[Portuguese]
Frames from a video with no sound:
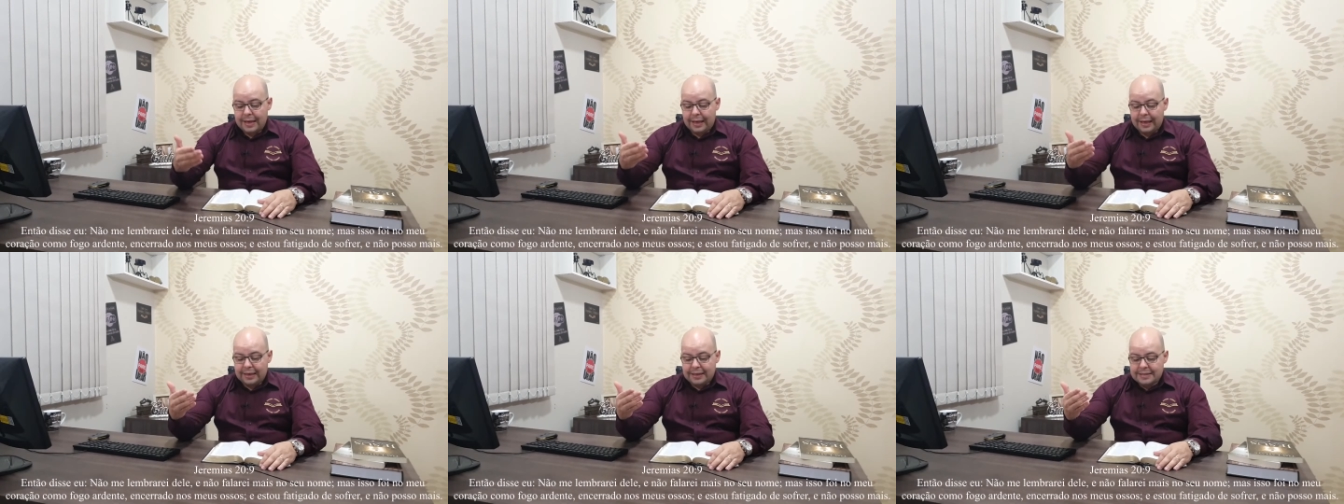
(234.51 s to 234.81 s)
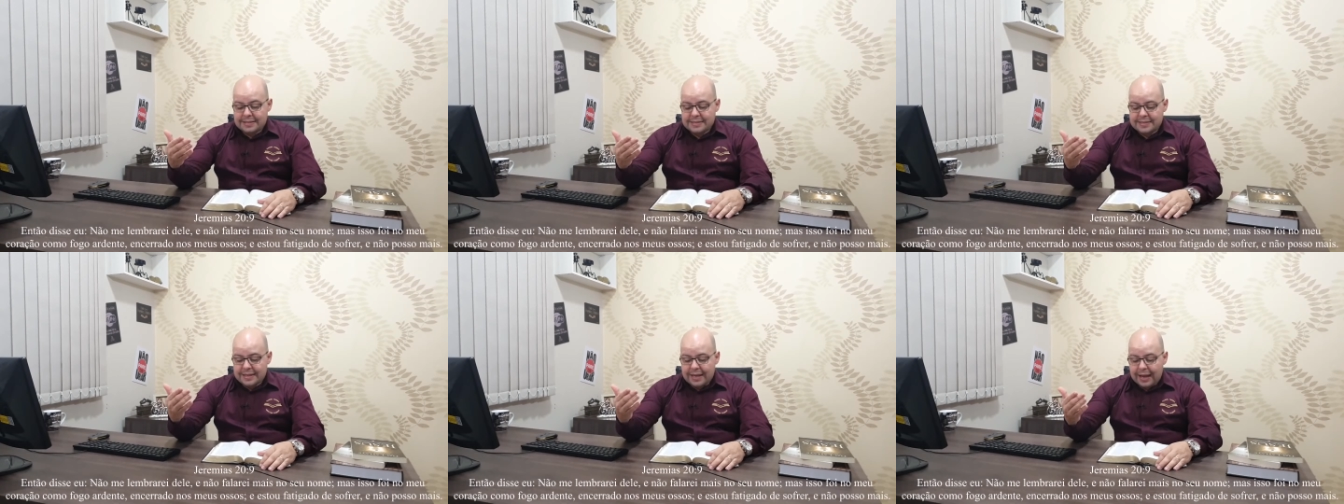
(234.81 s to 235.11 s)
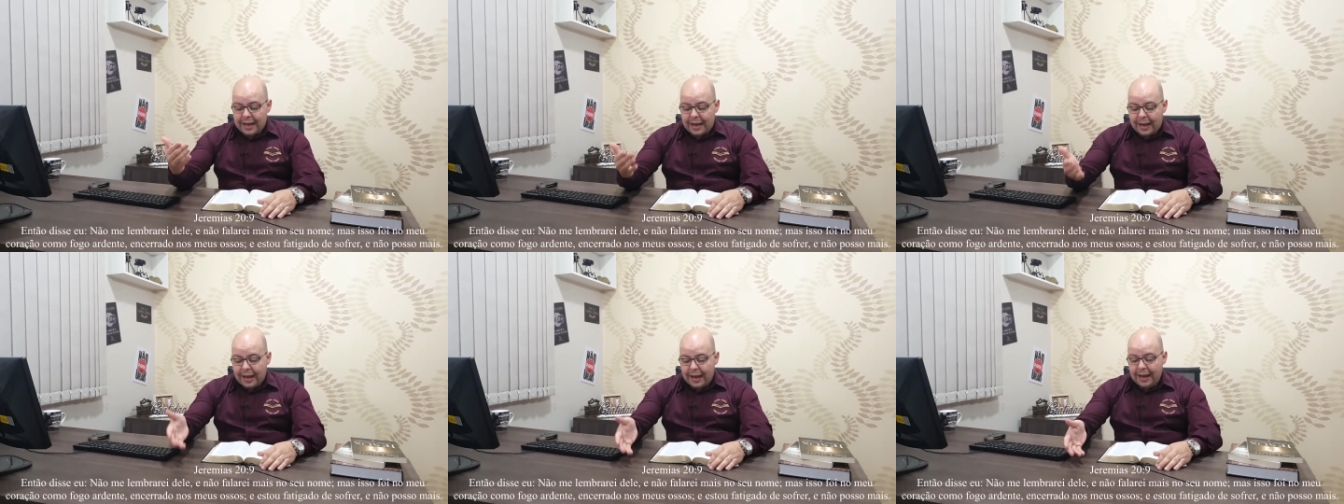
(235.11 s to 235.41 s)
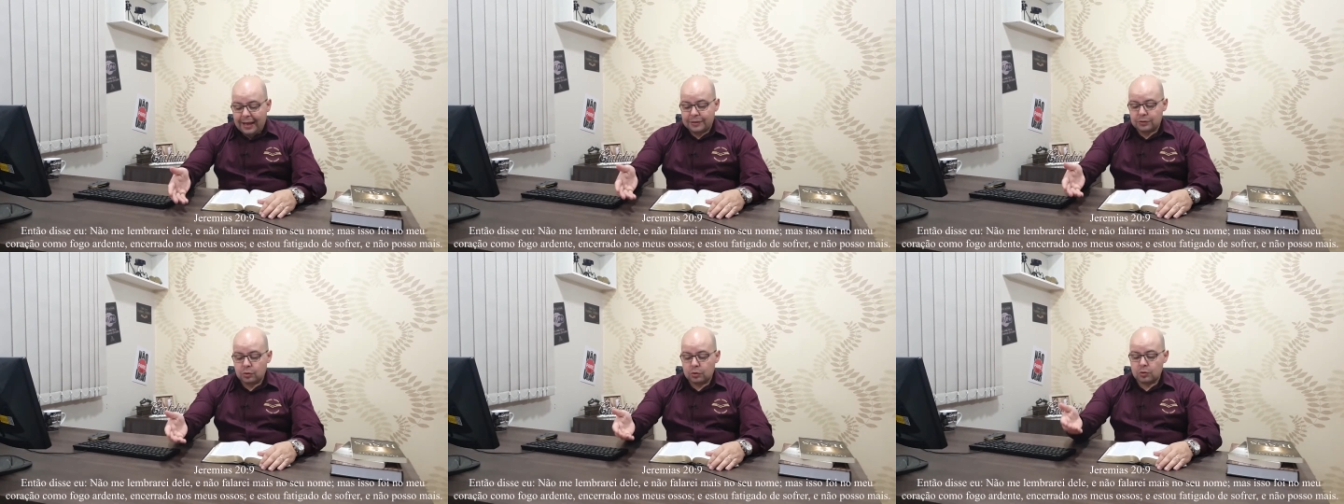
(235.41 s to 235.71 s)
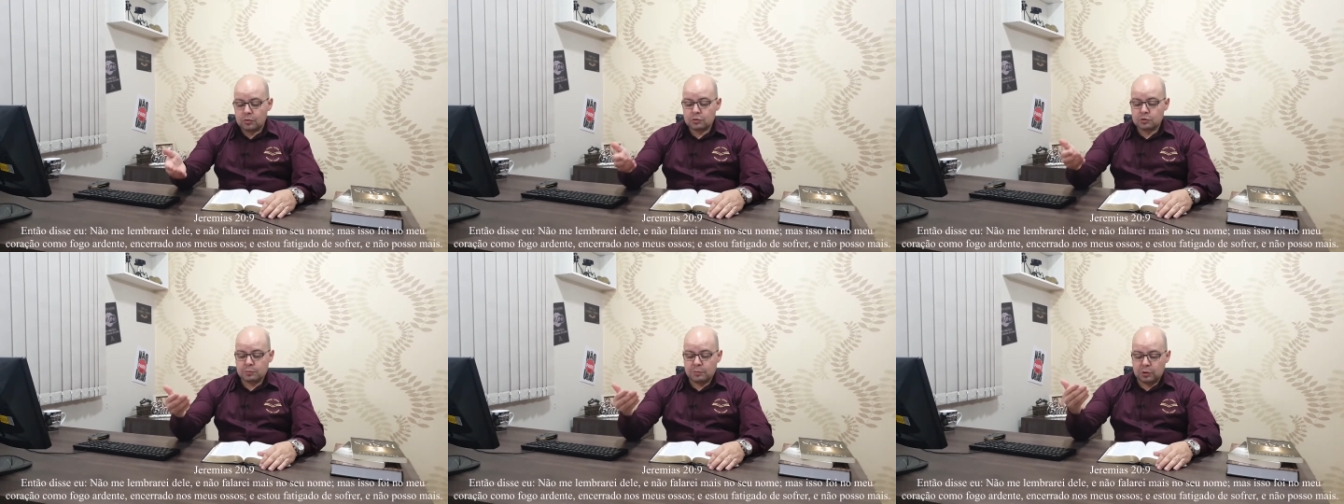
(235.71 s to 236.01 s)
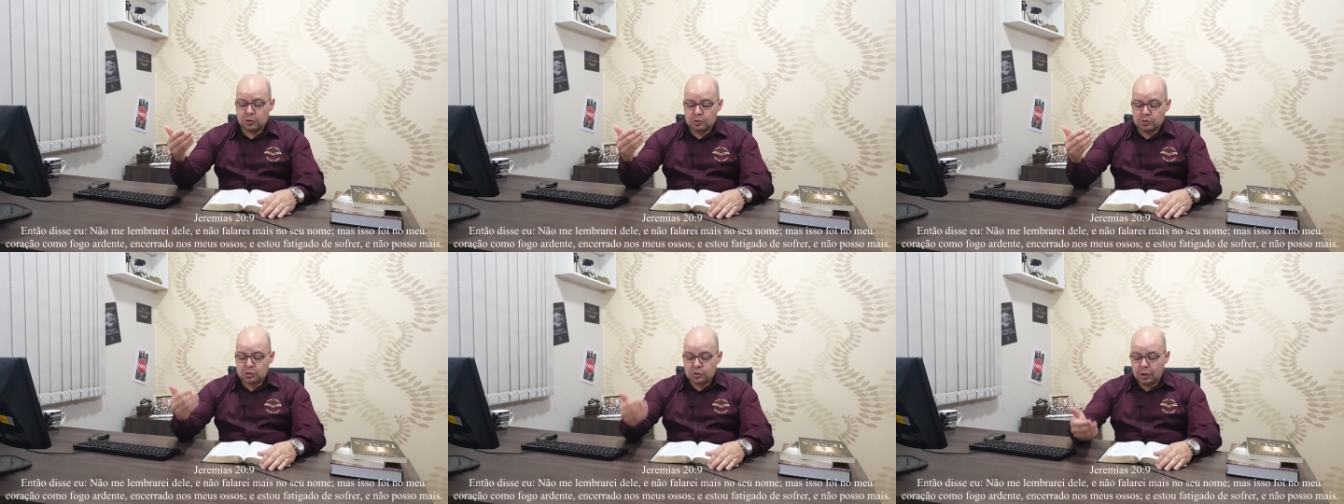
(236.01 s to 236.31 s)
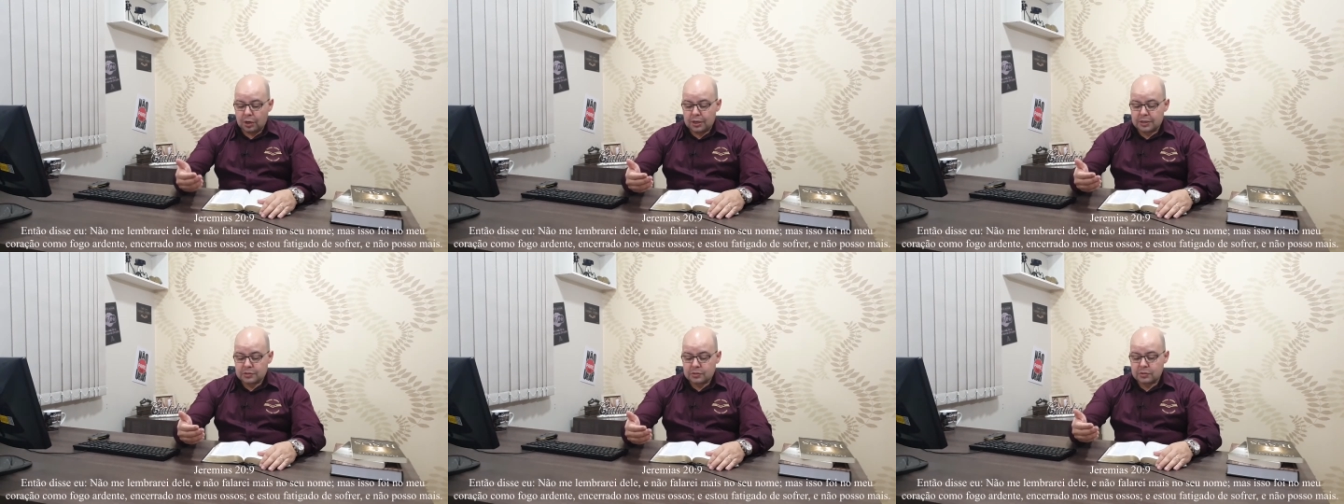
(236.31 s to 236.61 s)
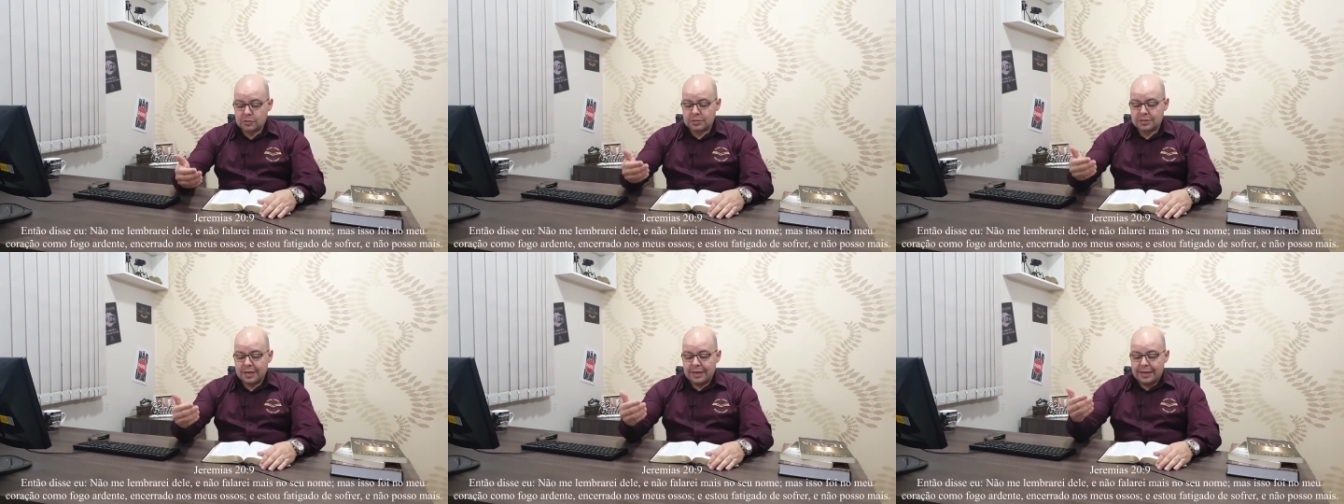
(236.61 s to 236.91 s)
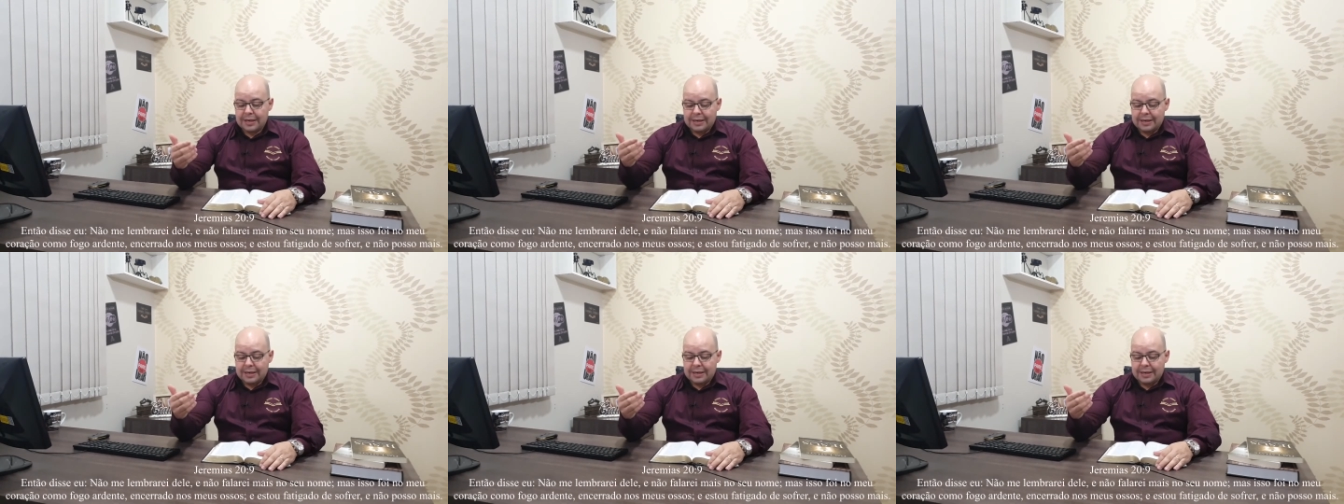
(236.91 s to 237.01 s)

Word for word: encerrado nos meus ossos,